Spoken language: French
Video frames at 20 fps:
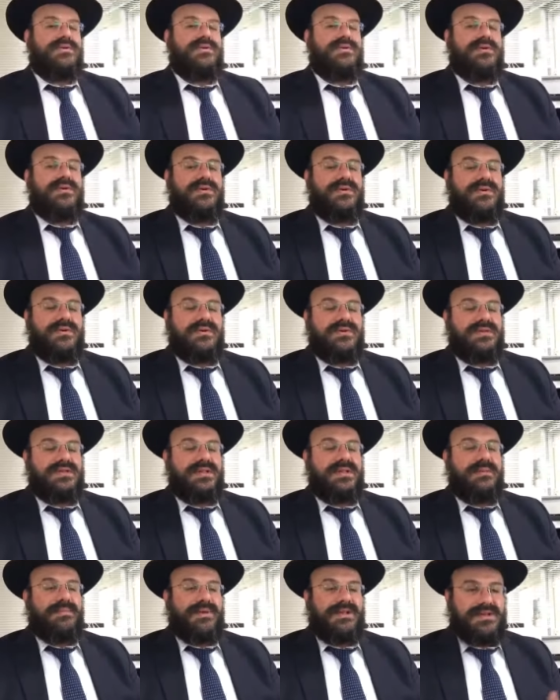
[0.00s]
que ça
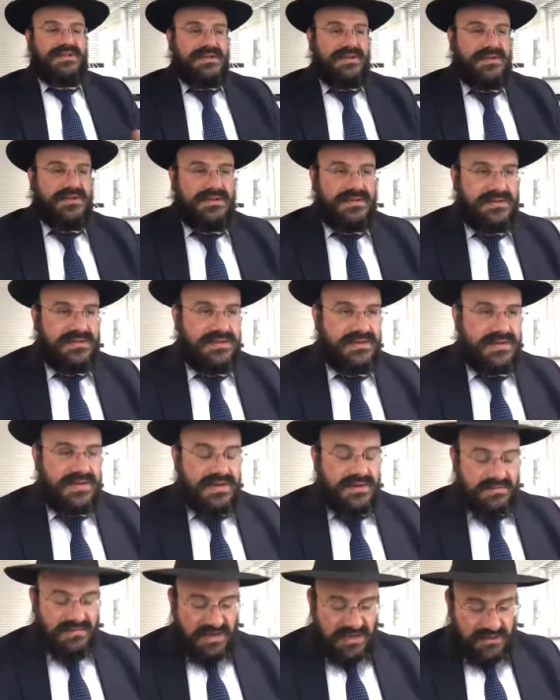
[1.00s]
n'a pas de sens,
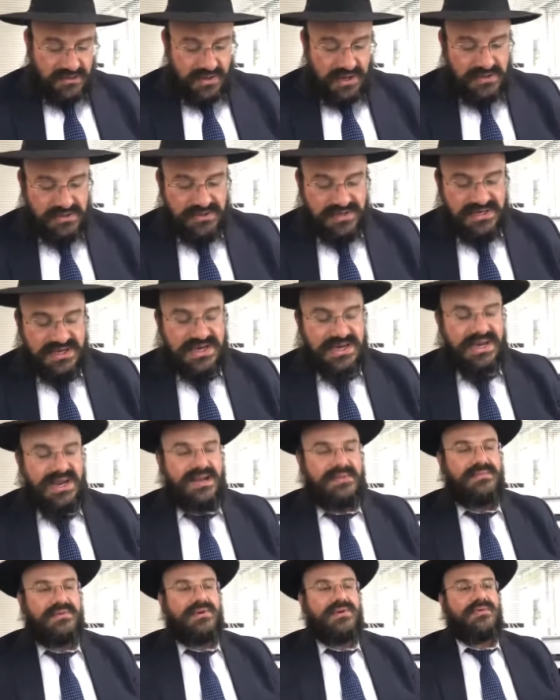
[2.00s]
mais la Torah te dit
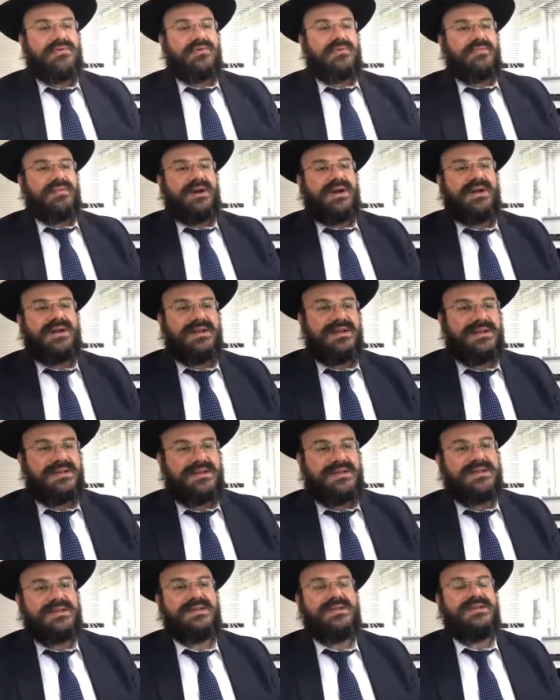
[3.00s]
clairement qu'on parle
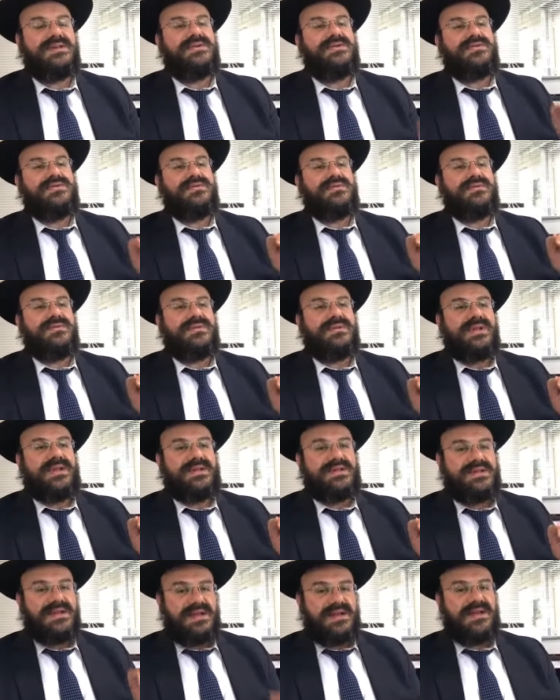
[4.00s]
ici d'un
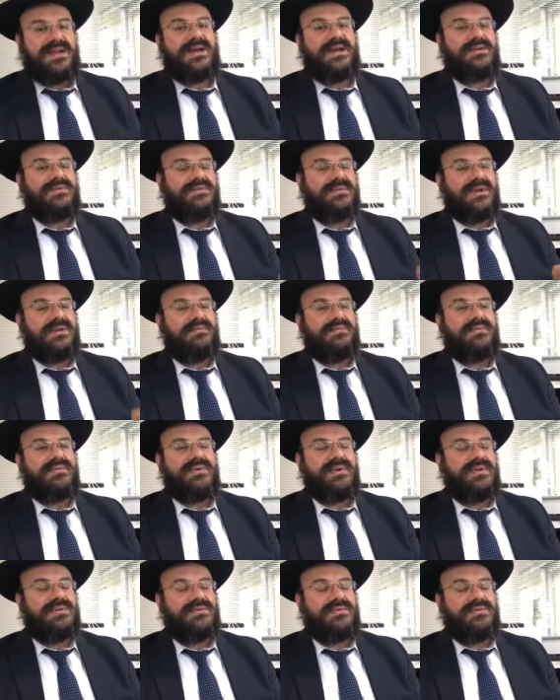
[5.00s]
salaire
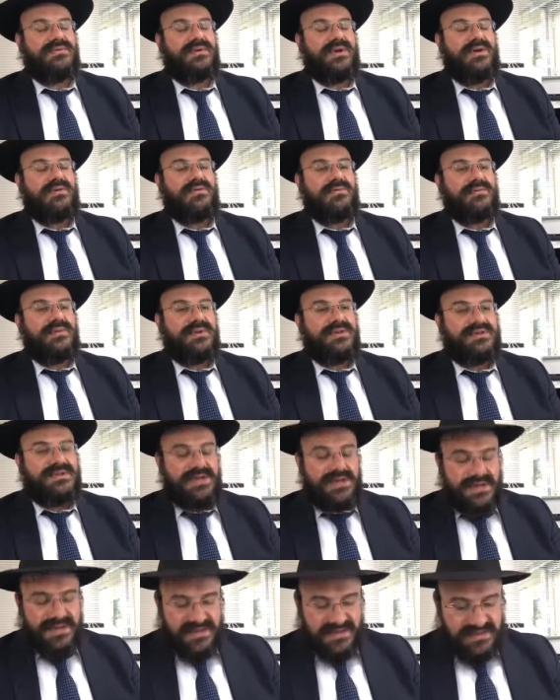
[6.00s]
et d'une récompense
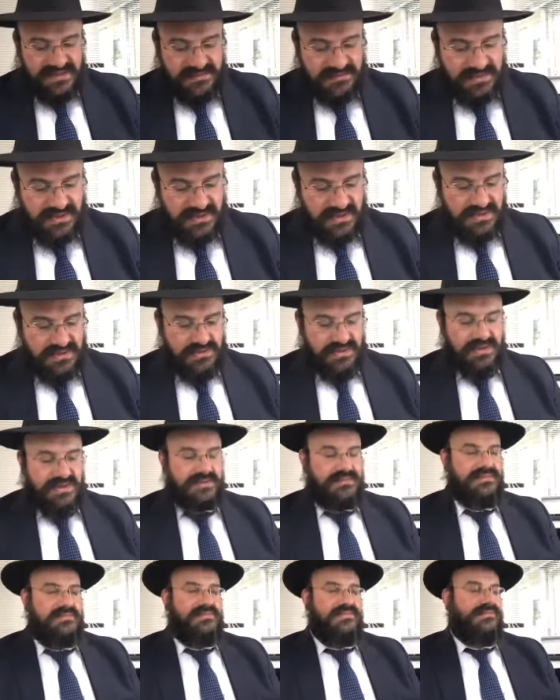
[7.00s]
spirituelle,
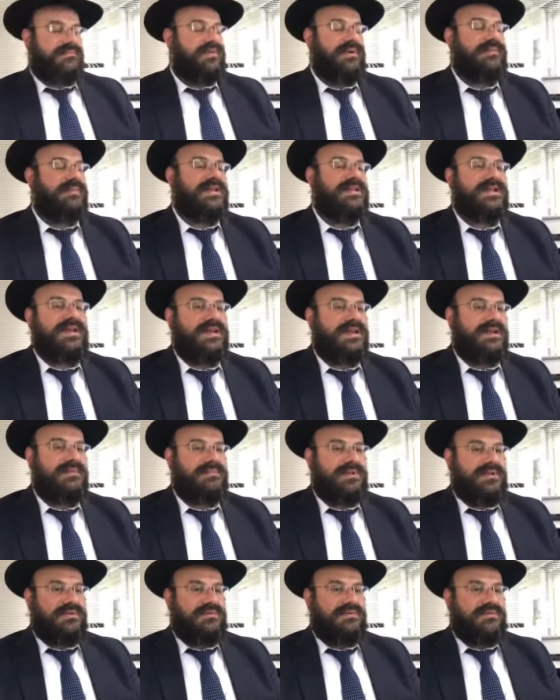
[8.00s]
matérielle, pardon.